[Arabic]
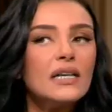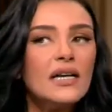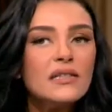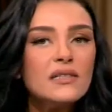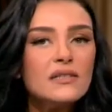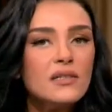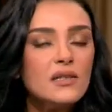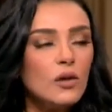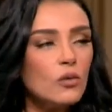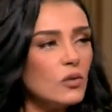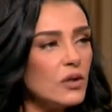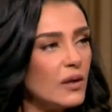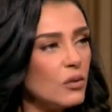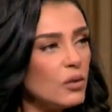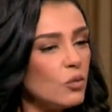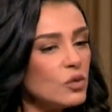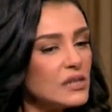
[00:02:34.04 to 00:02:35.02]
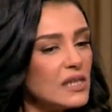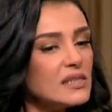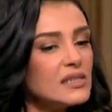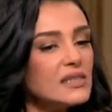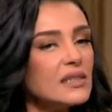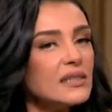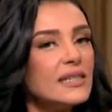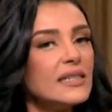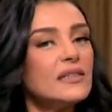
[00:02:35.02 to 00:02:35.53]
قال ان لو,
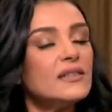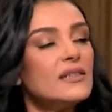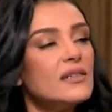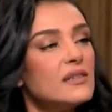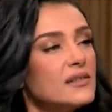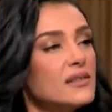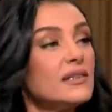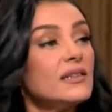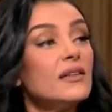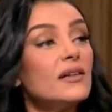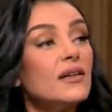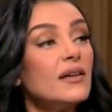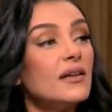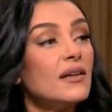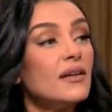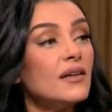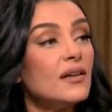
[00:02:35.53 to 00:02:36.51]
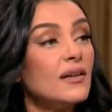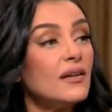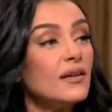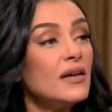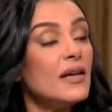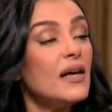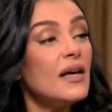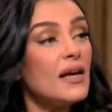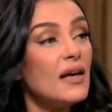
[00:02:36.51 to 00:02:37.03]
المسلسل كان نزل آه،
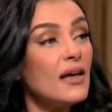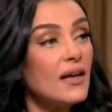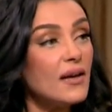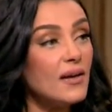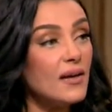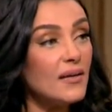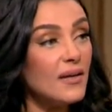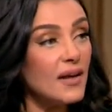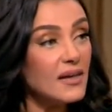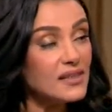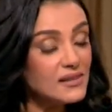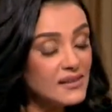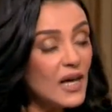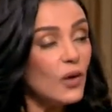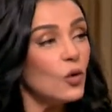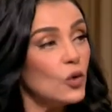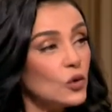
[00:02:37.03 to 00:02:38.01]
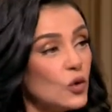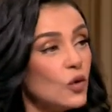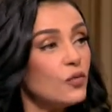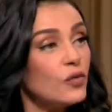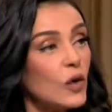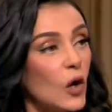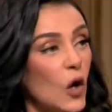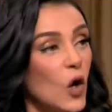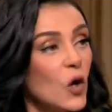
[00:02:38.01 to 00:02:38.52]
آه، اثناء وجوده
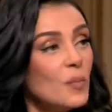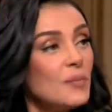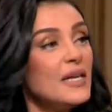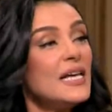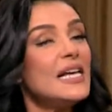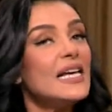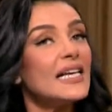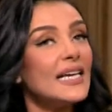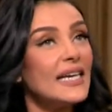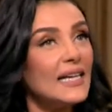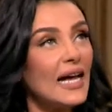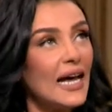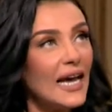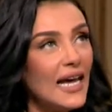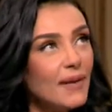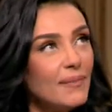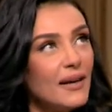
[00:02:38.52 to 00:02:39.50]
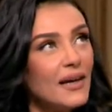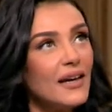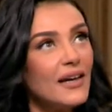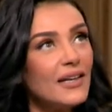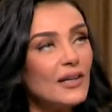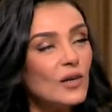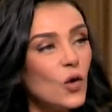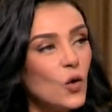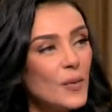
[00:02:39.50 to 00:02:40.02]
في الحكم أيام قبل كان
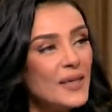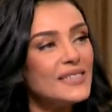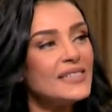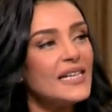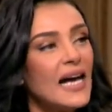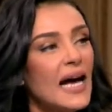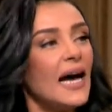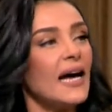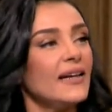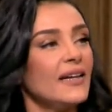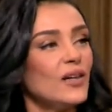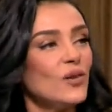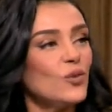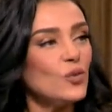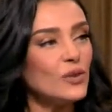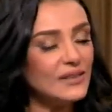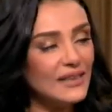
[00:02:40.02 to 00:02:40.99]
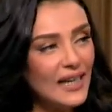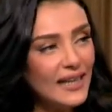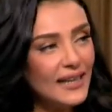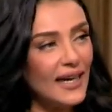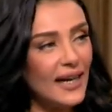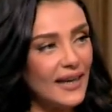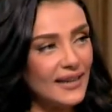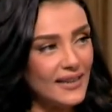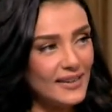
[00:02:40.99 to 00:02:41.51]
هيبقى الكوميديا اعلى
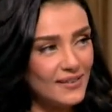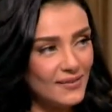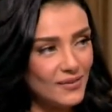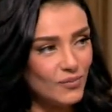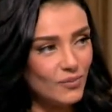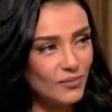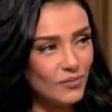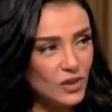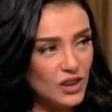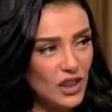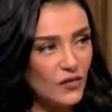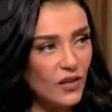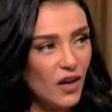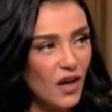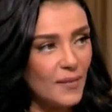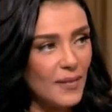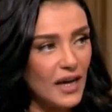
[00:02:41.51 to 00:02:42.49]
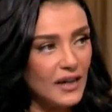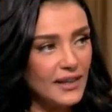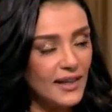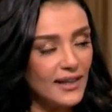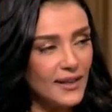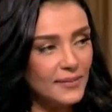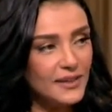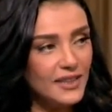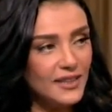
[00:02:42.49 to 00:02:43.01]
والضحك اعلى متفقه مع الكلام طبعًا